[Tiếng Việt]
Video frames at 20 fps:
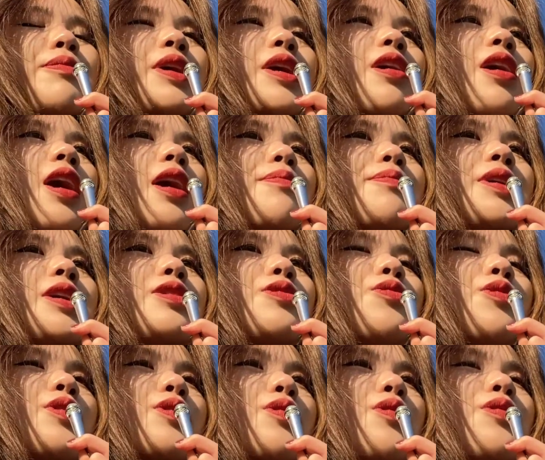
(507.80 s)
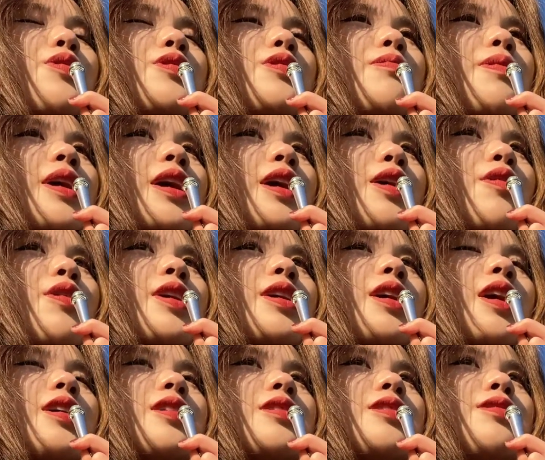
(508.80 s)
mới có 20 tuổi thôi nhưng mà cái khoảnh
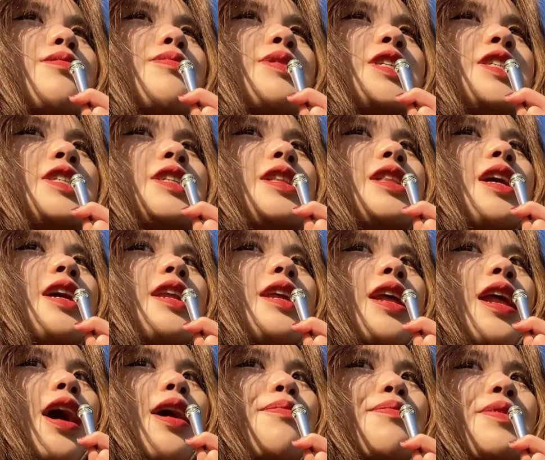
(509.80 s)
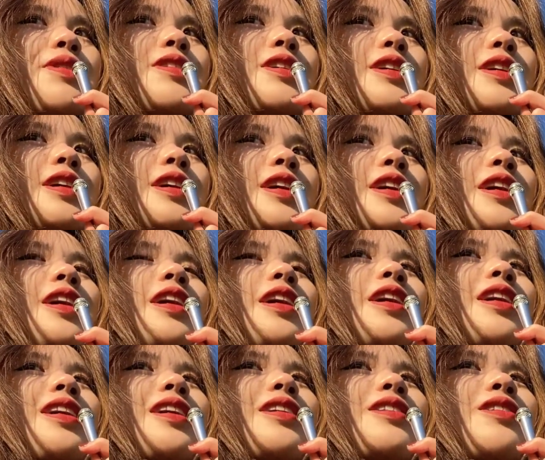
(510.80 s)
khắc từ 19 lên đến 20 ấy
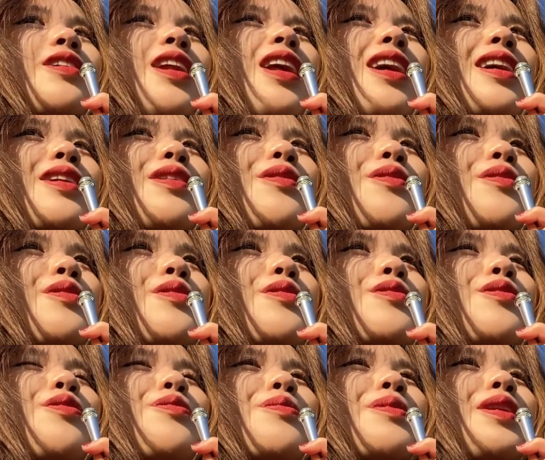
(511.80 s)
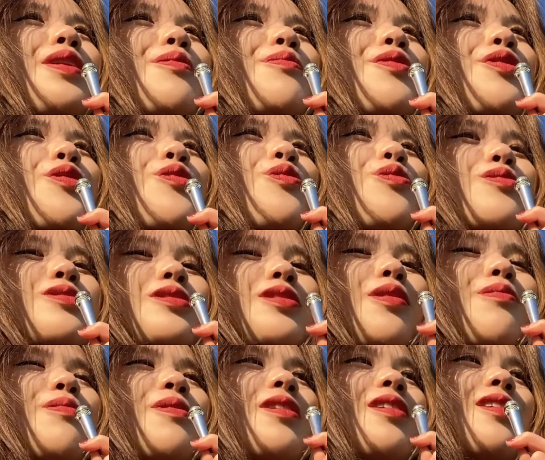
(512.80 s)
nó là kiểu đúng kiểu một cú
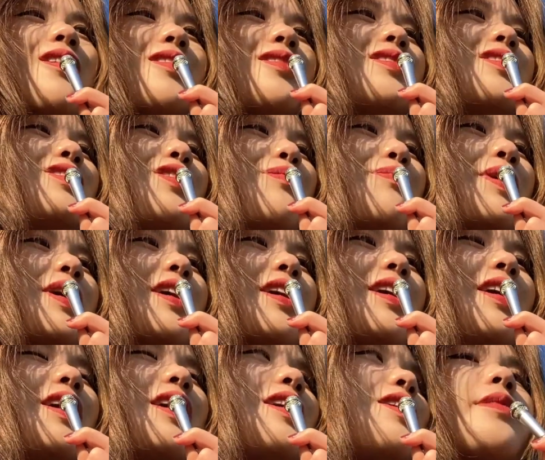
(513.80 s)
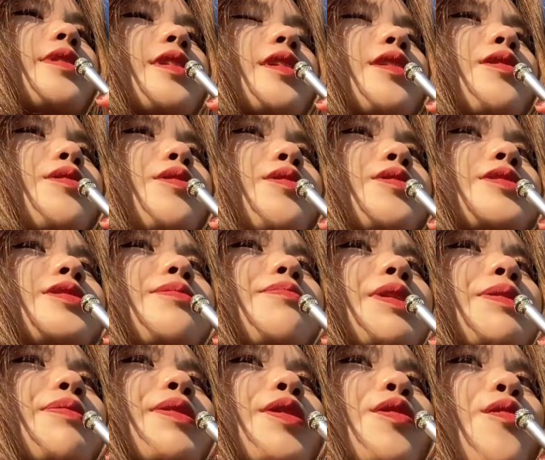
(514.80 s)
sốc lớn cho mình ấy kiểu hồi trước
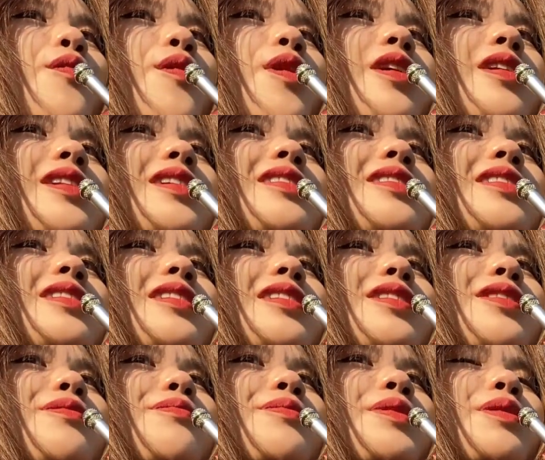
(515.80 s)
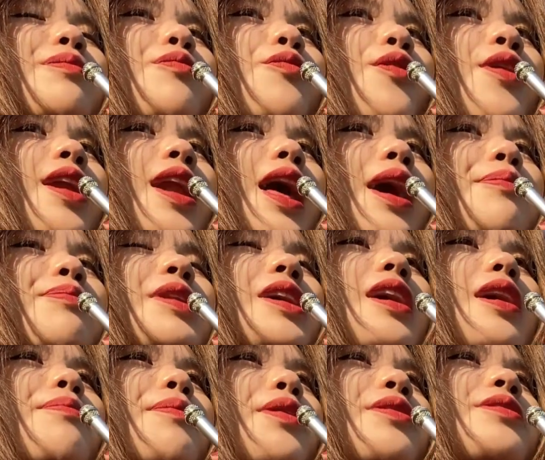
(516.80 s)
mình bị cuống mình muốn làm tất
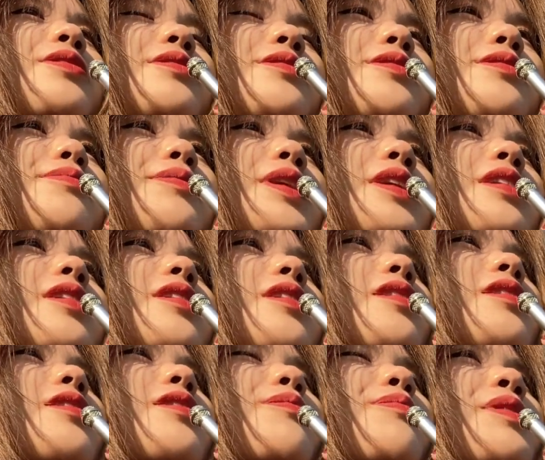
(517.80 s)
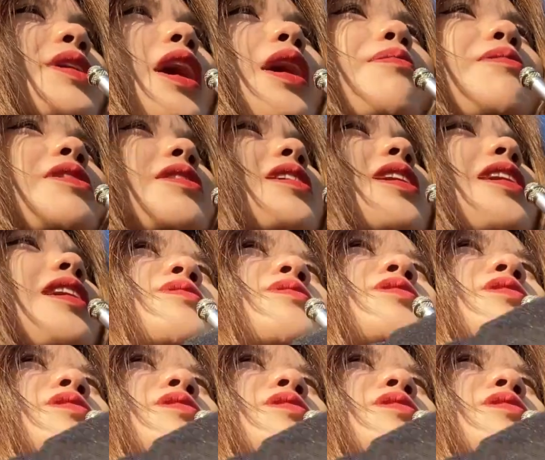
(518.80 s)
cả mọi thứ mình mình áp lực thế hết